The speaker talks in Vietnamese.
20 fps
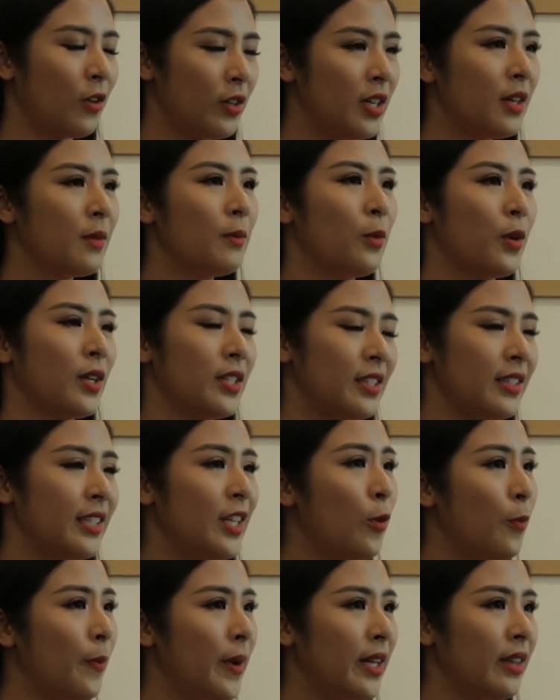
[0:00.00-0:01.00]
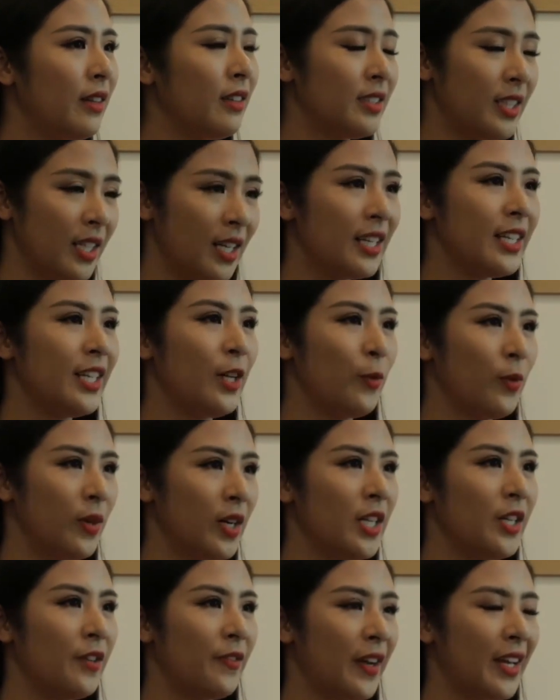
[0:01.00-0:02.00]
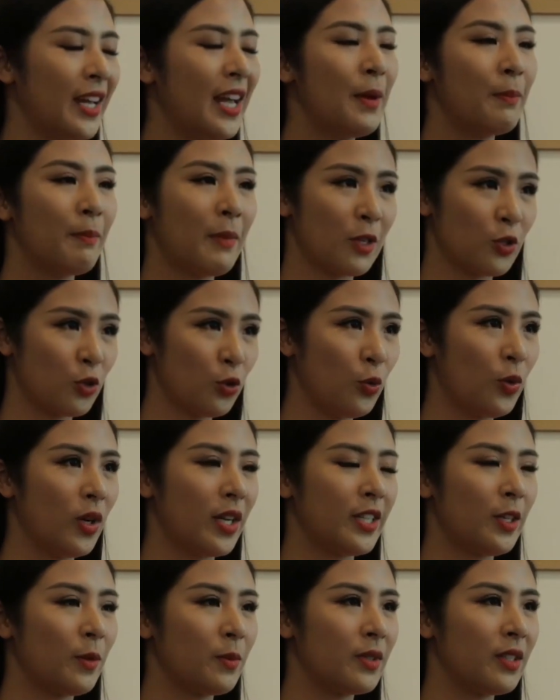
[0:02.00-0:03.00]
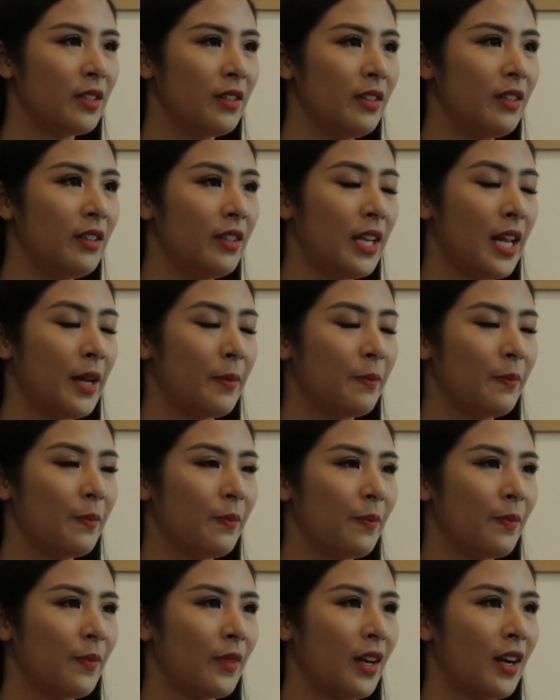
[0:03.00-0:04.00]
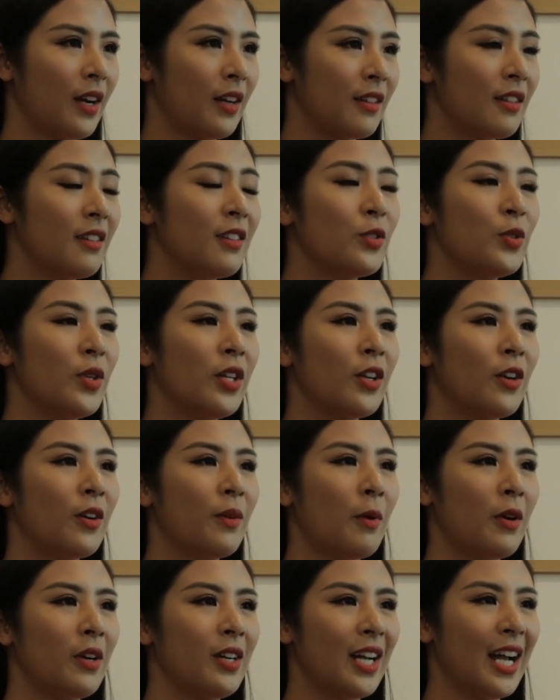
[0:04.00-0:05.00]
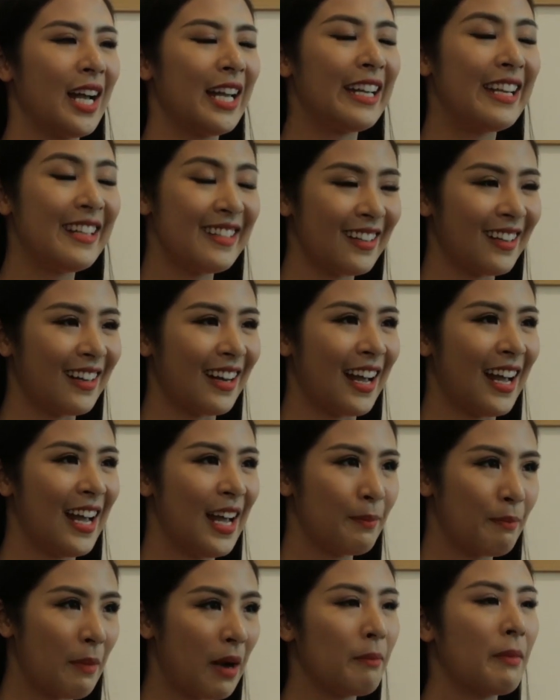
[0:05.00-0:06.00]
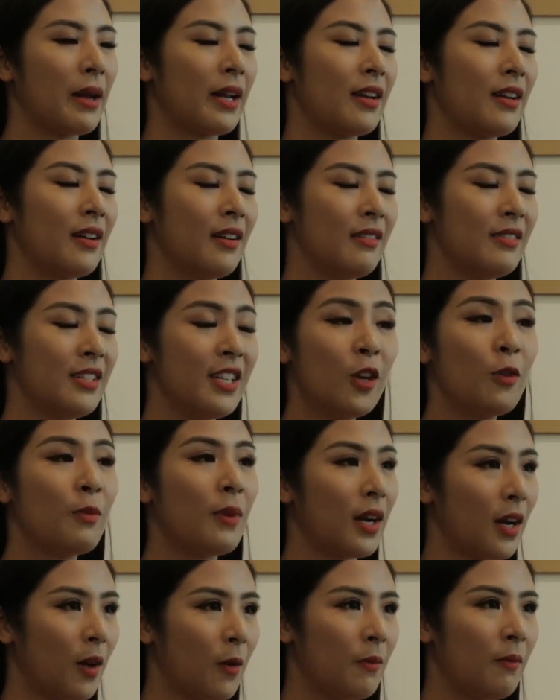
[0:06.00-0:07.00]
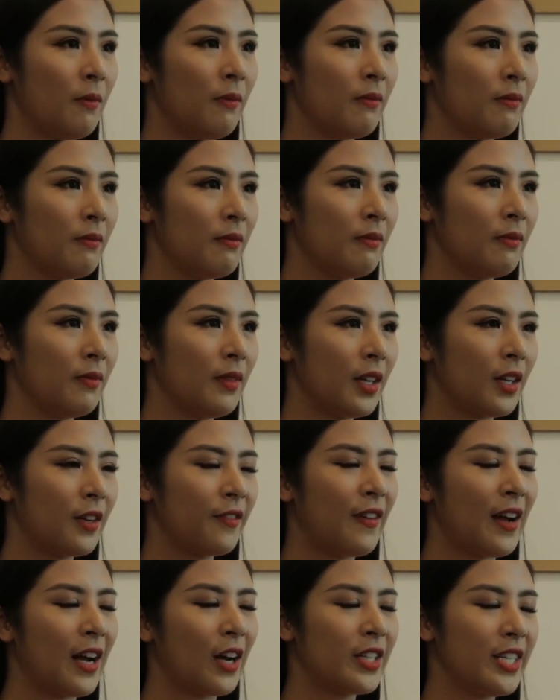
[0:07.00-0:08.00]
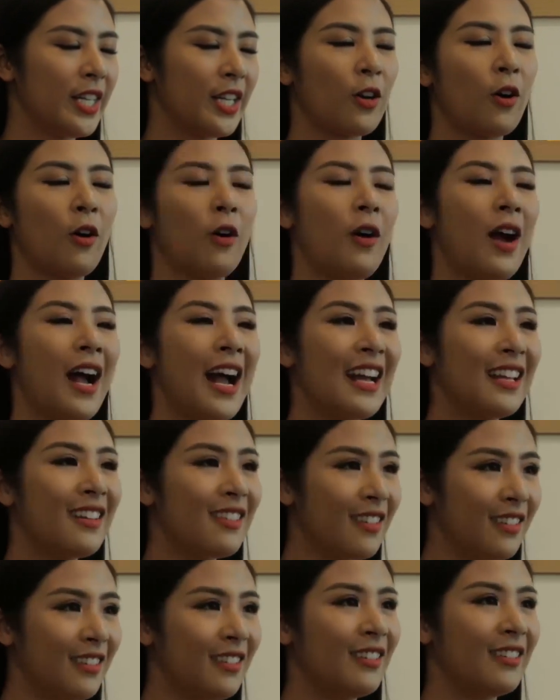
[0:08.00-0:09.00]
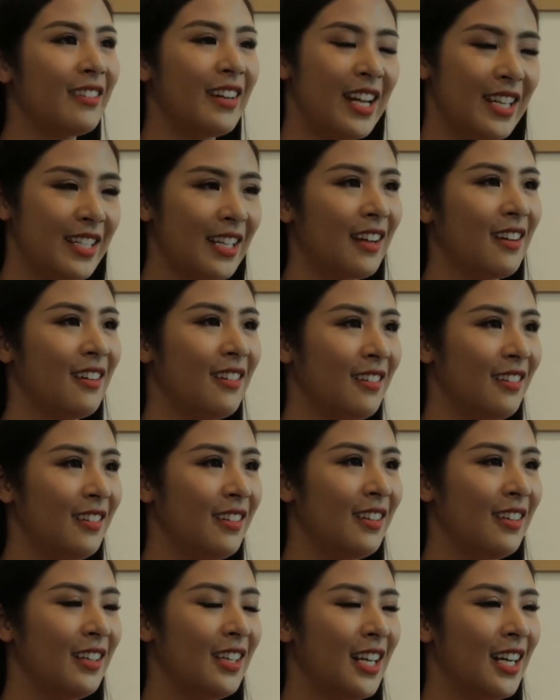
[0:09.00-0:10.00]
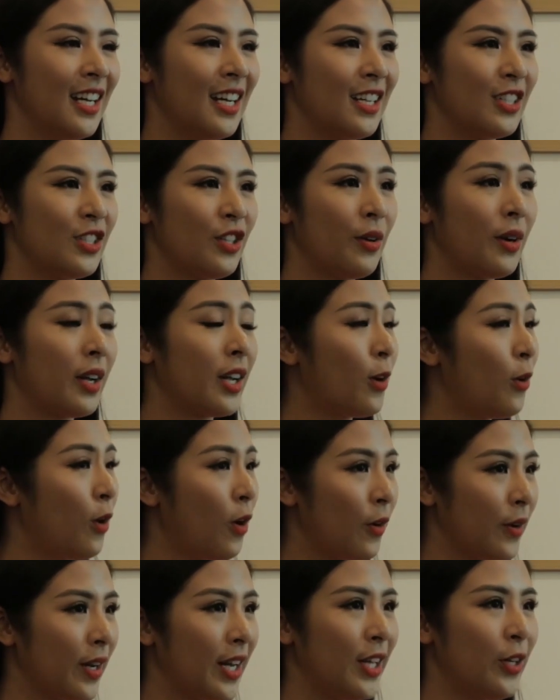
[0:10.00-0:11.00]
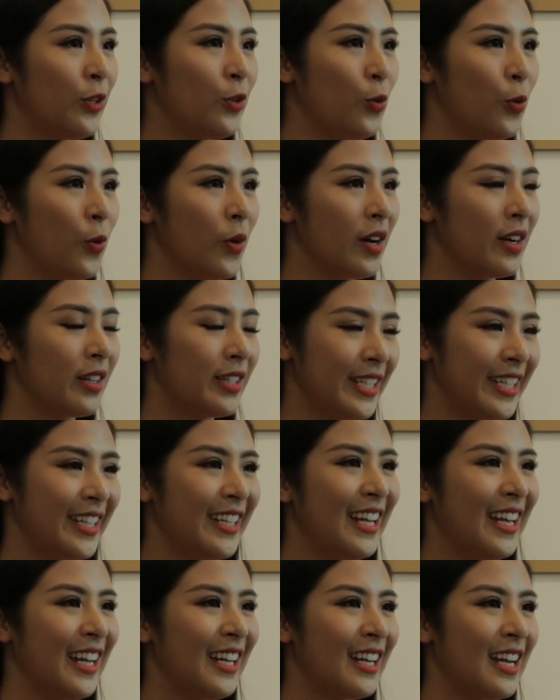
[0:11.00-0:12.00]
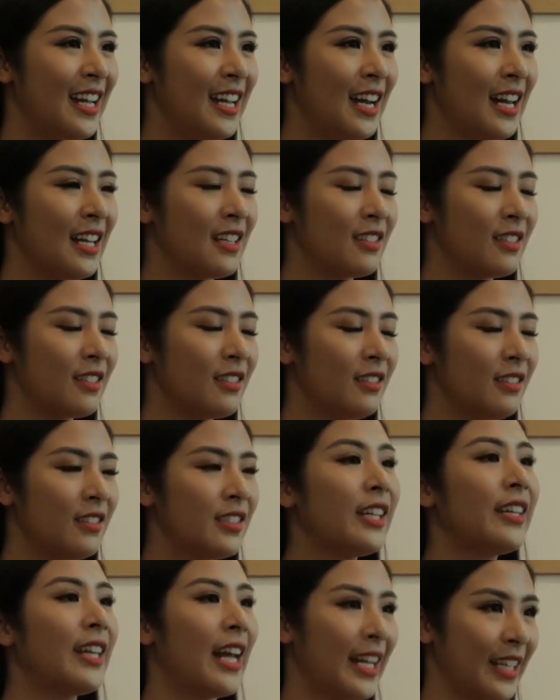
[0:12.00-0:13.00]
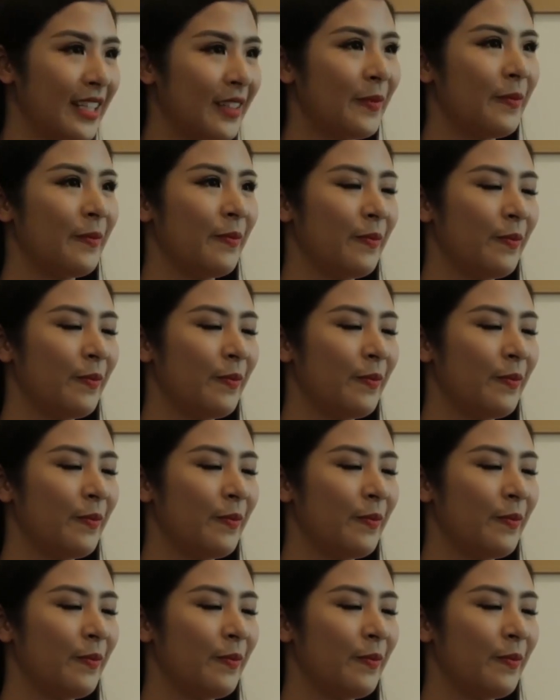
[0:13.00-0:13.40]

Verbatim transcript: có được một cái sự yêu mến từ rất là nhiều người như vậy, mặc dù là trong giới người đẹp thường xuyên mọi người hay nghĩ rằng là bằng mặt chứ không bằng lòng. Và chỉ có hai từ để trả lời cho cái câu hỏi đấy của chị, đấy là sự chân thành.